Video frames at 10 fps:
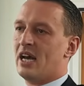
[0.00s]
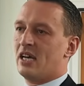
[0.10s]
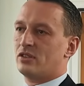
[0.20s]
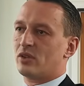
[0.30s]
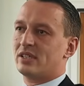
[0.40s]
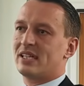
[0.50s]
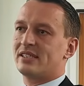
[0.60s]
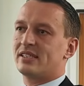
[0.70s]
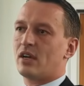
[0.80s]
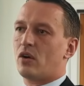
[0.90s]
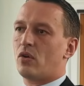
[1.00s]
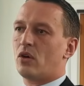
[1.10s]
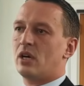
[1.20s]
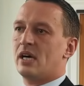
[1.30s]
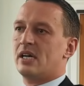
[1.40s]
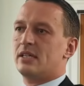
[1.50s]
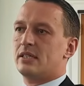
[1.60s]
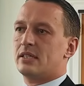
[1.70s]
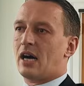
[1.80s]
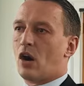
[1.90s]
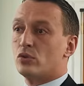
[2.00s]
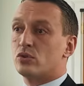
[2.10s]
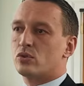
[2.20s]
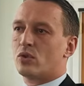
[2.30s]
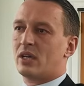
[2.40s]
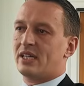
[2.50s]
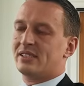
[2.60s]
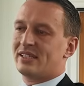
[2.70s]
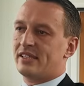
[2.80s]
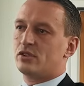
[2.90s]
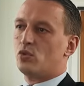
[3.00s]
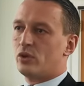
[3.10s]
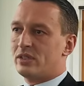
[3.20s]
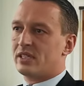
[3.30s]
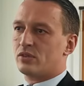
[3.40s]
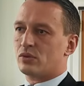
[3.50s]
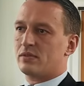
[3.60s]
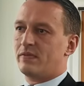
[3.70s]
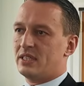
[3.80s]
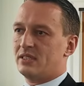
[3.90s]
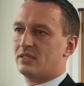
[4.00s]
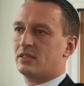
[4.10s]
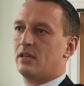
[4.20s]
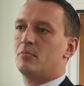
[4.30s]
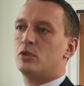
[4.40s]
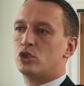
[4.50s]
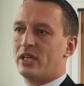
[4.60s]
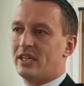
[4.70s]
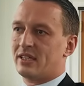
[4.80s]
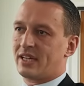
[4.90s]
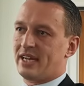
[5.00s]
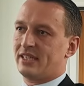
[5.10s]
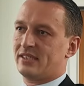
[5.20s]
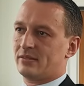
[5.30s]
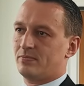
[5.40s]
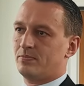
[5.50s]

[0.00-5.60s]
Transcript: sondern es ist letztlich auch äh, Ausdruck eines Rechtsdurchsetzungswillens bestehenden Rechts.